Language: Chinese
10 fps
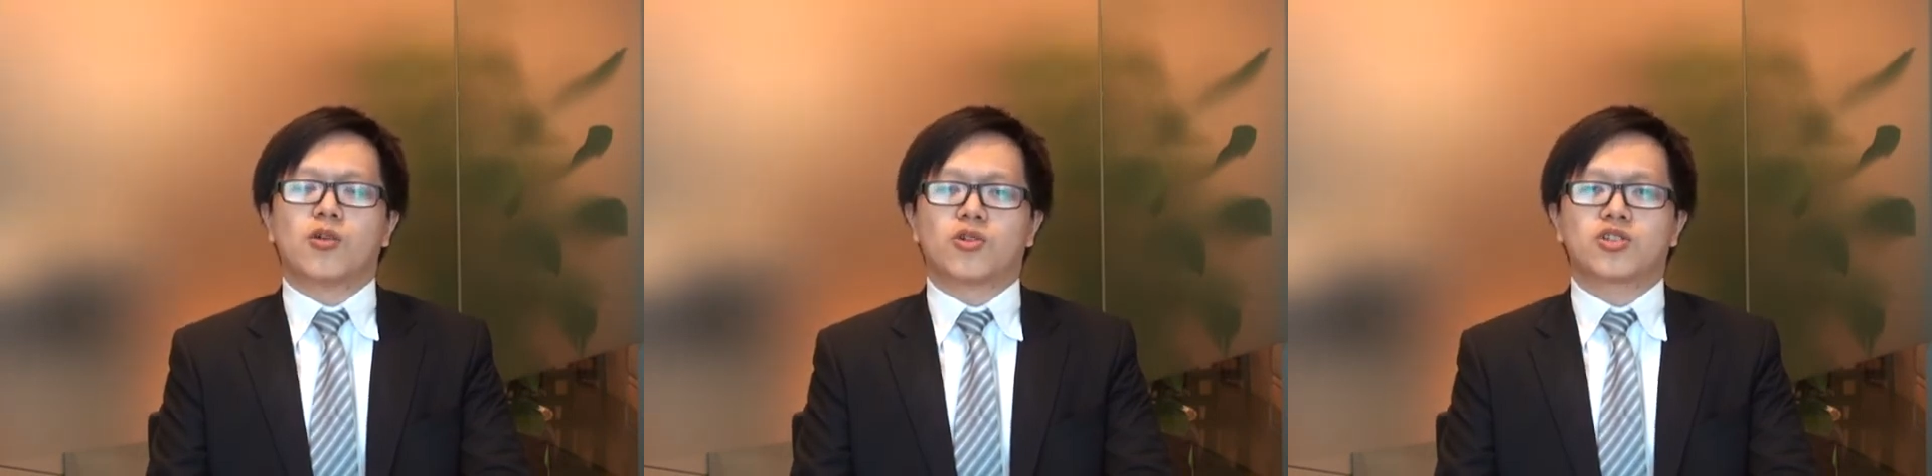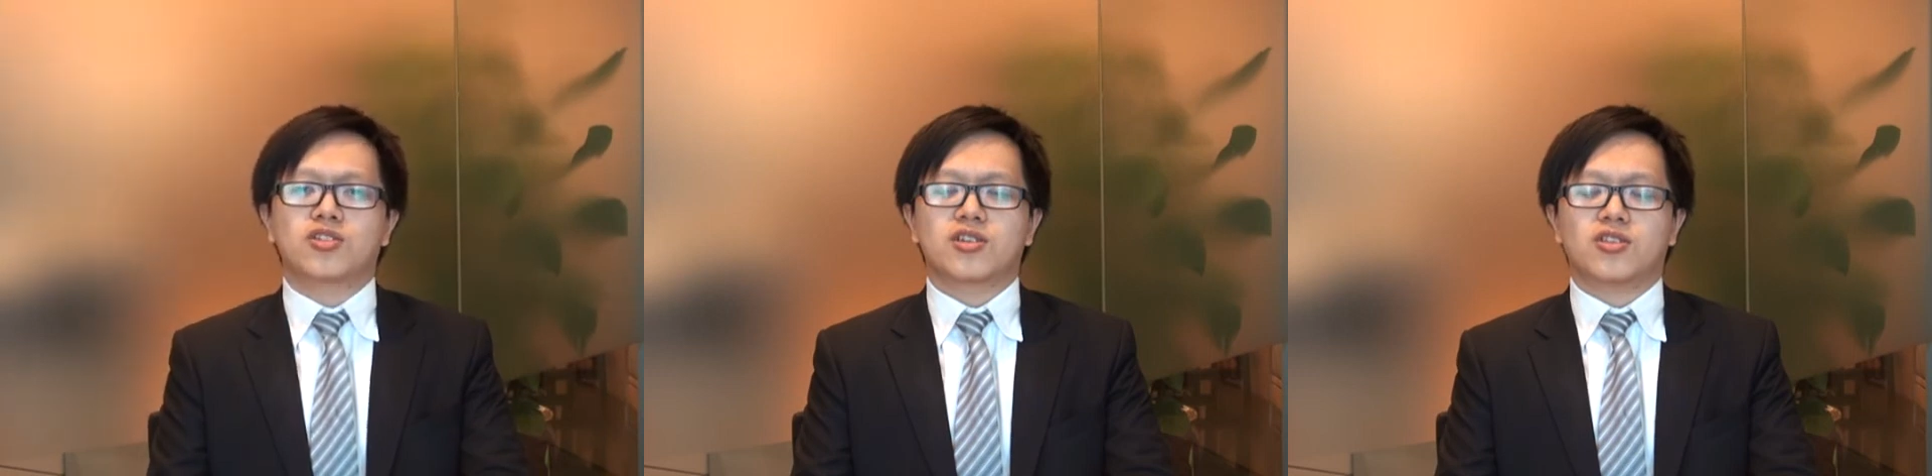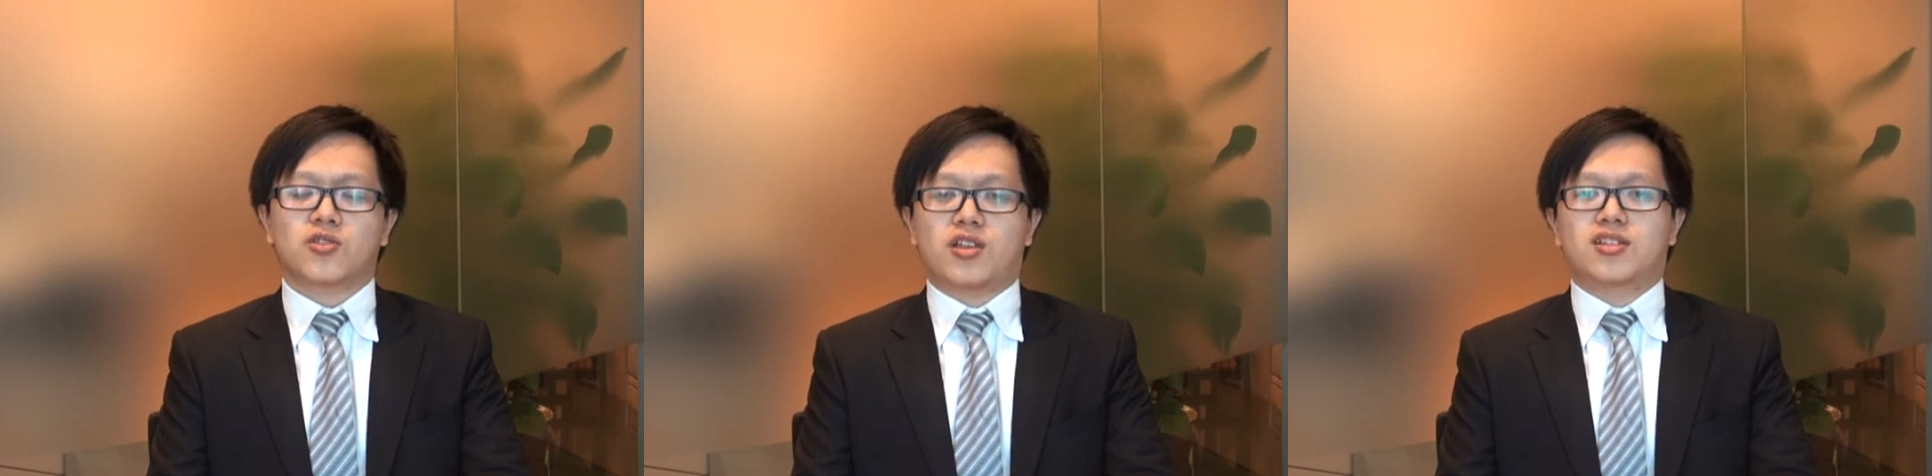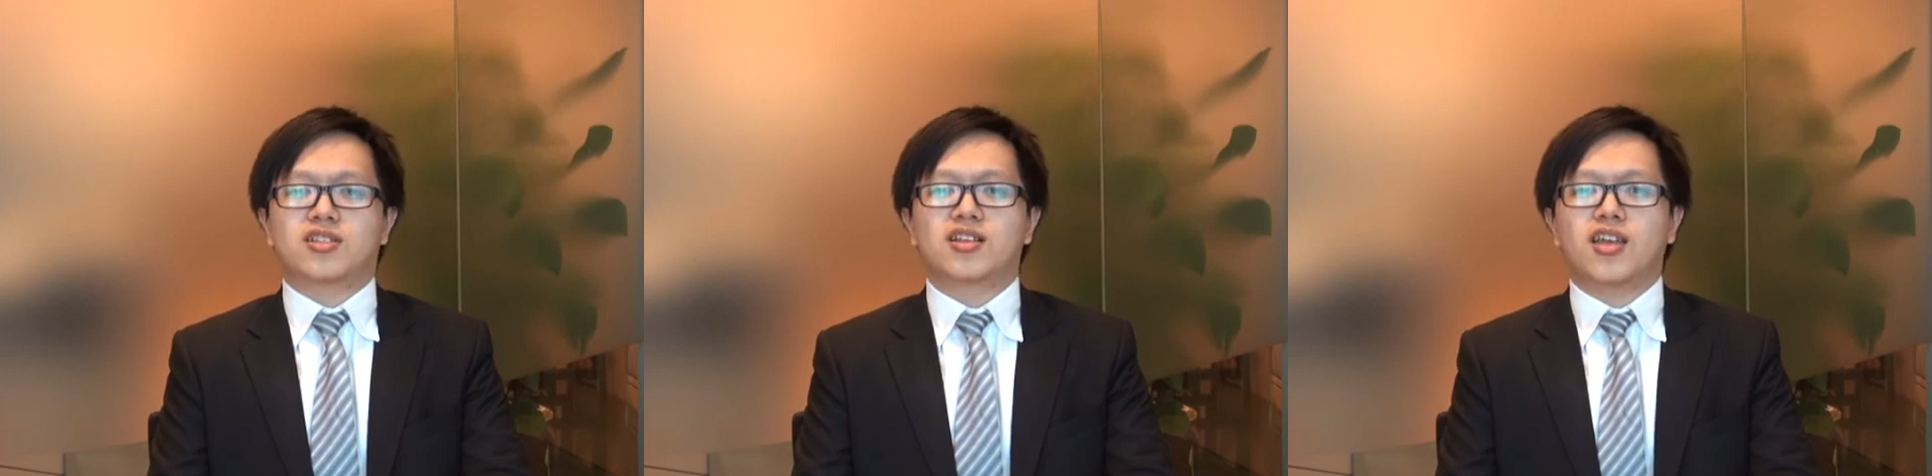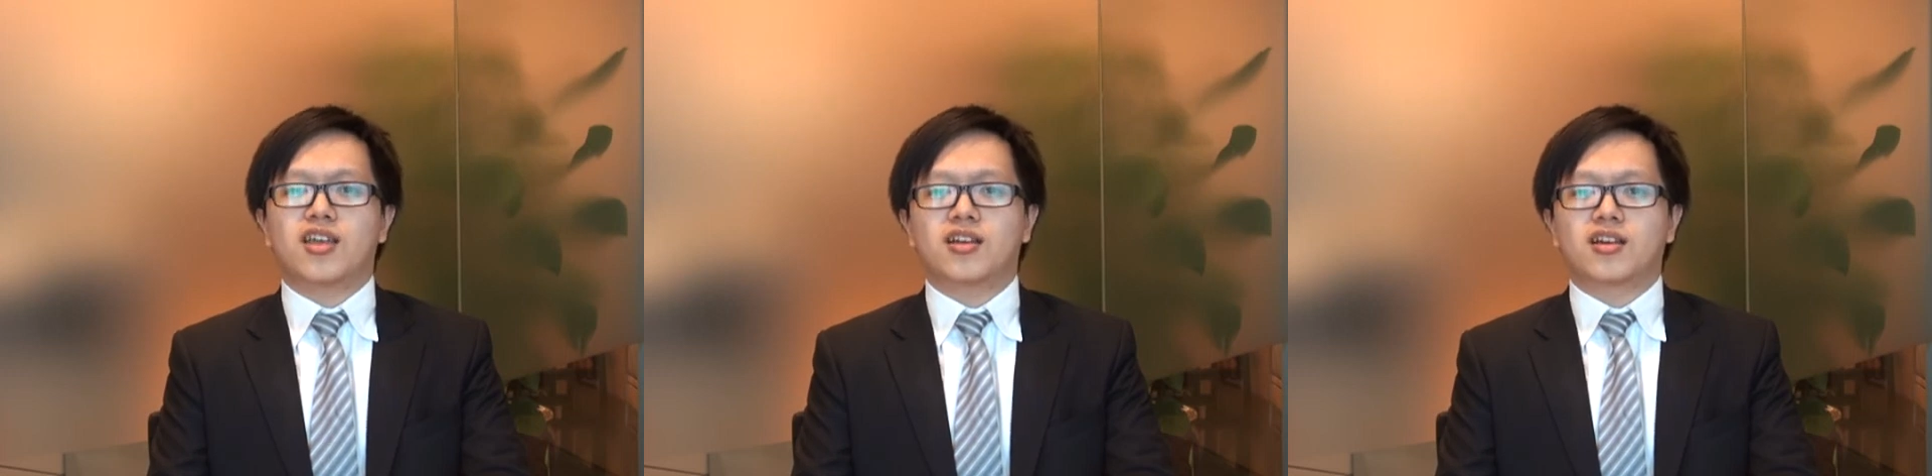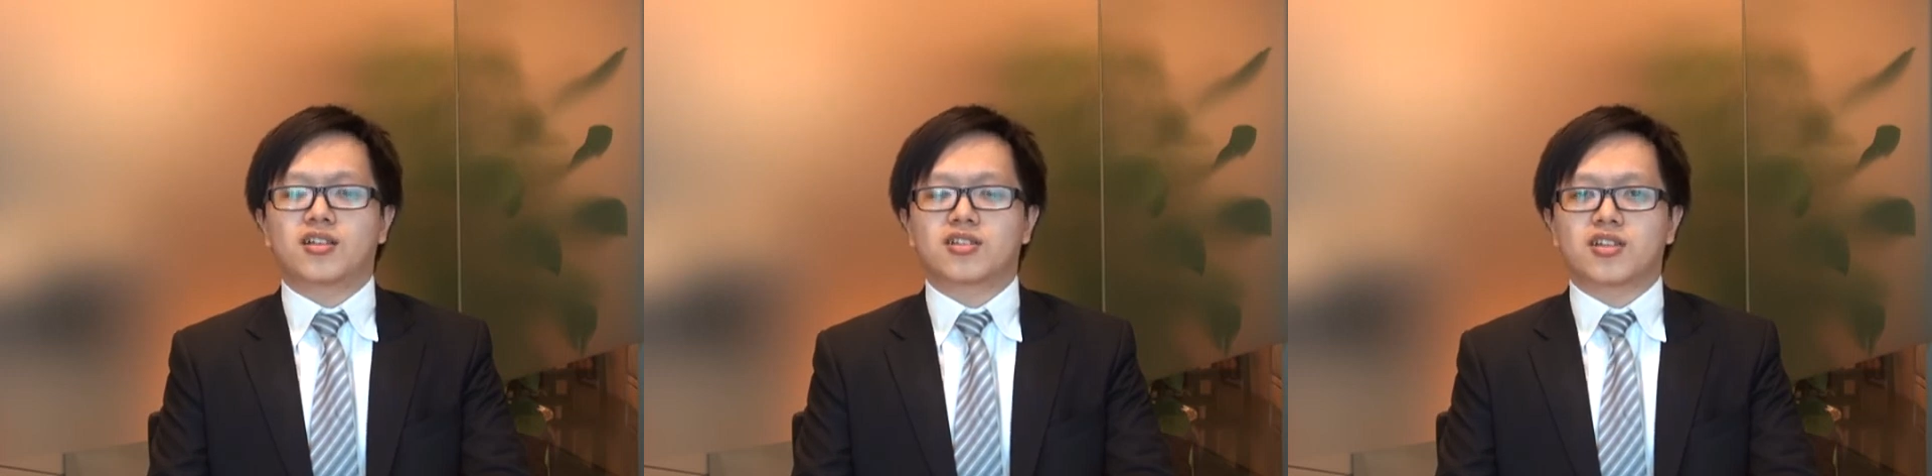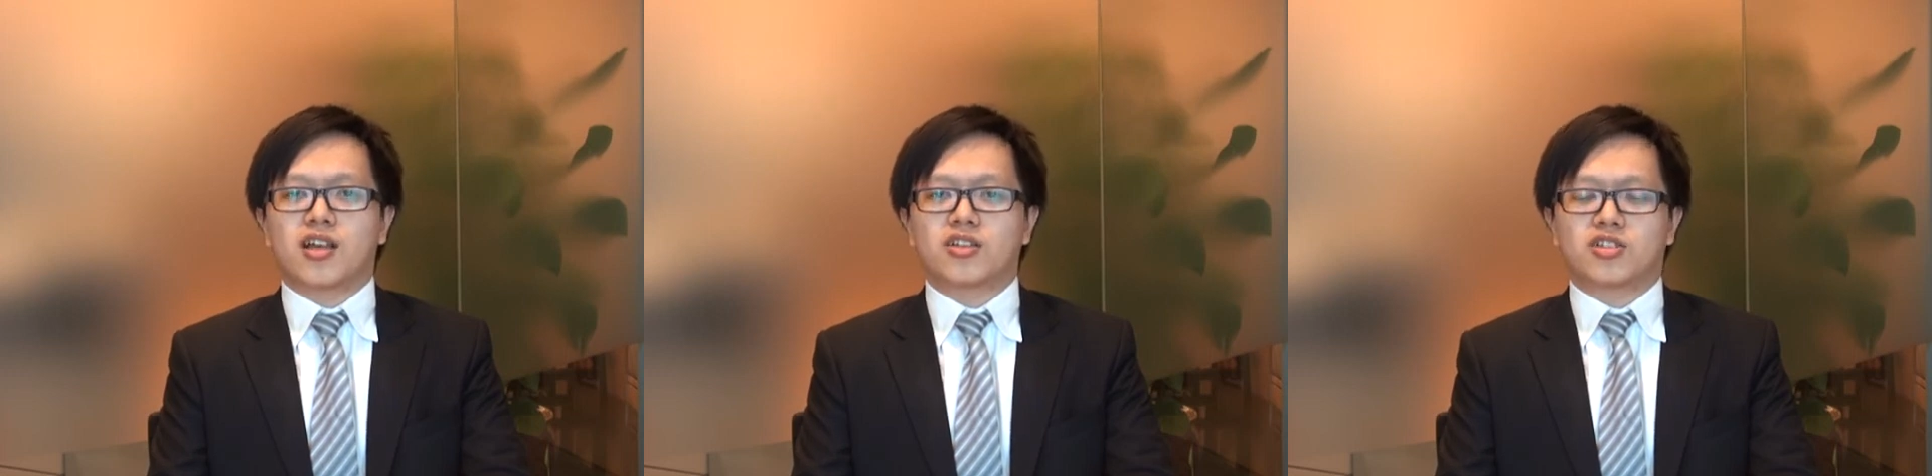我相信短期内呢，呃，